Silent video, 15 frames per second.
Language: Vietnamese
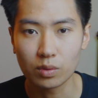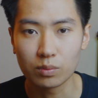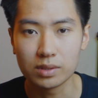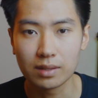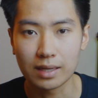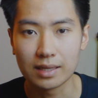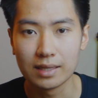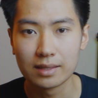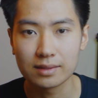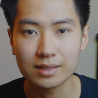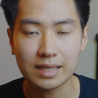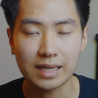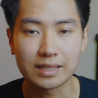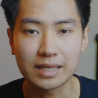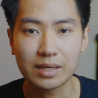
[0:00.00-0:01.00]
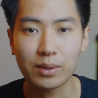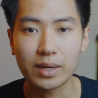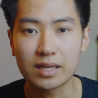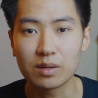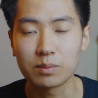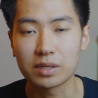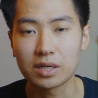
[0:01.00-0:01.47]
cũng như là tất cả những cái
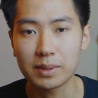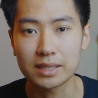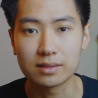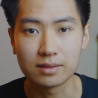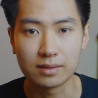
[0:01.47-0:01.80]
hoạt động mà các bạn